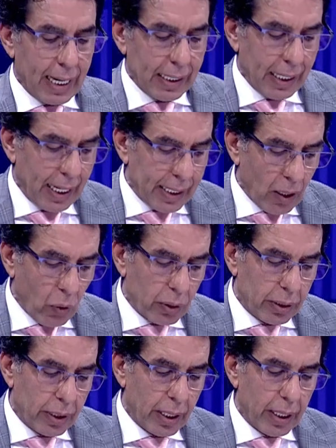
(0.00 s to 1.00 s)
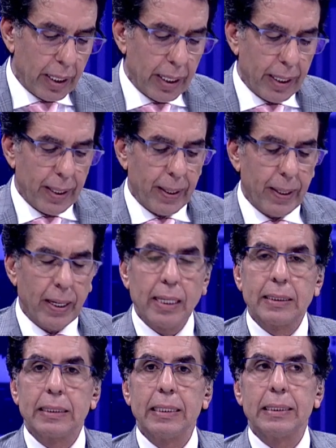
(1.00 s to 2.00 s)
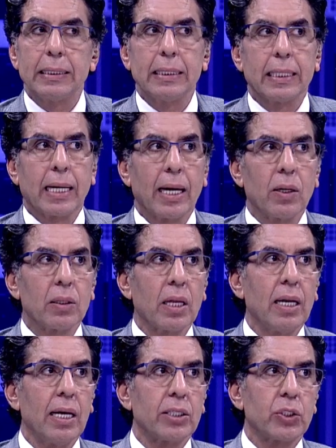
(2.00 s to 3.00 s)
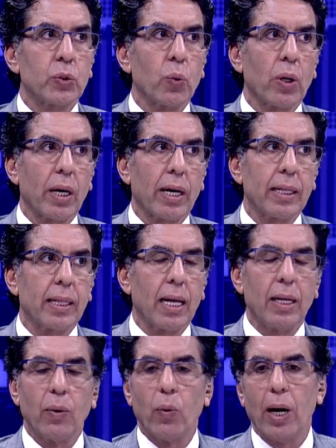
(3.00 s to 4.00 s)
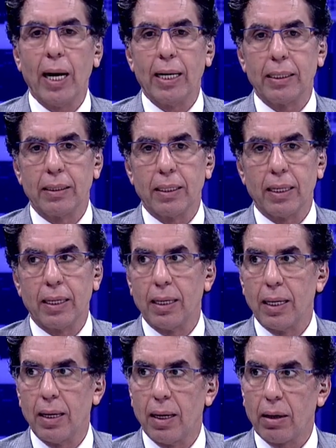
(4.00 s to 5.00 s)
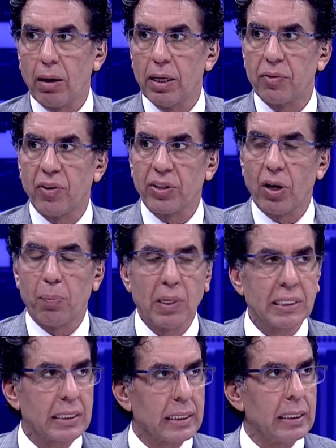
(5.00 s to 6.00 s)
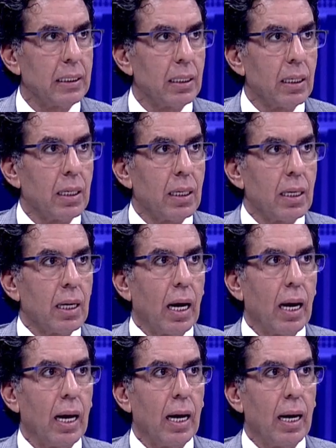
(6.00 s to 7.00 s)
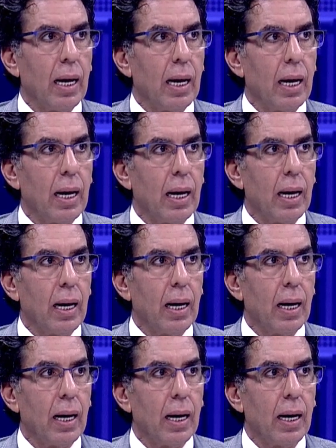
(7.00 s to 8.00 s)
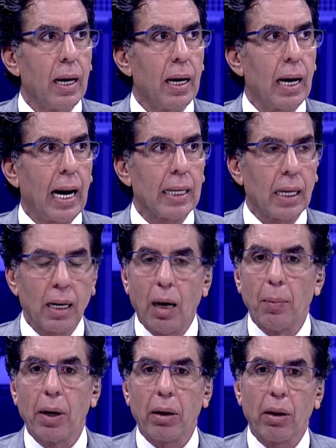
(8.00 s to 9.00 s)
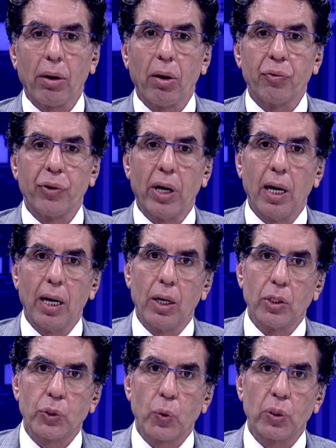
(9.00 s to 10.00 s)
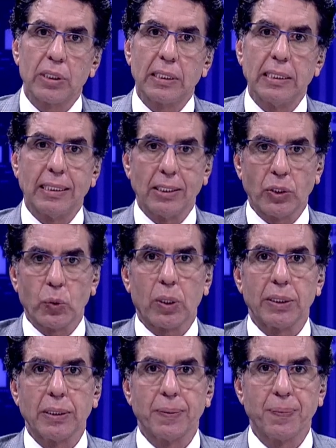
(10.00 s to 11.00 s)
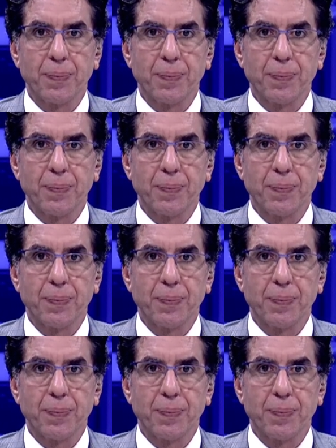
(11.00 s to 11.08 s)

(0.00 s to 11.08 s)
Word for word: كده هناخد آه، السيسي كان طلعت صورة كده لواحد آه، رائد فضاء مصري آه، على القمر رافع صورة السيسي الصورة دي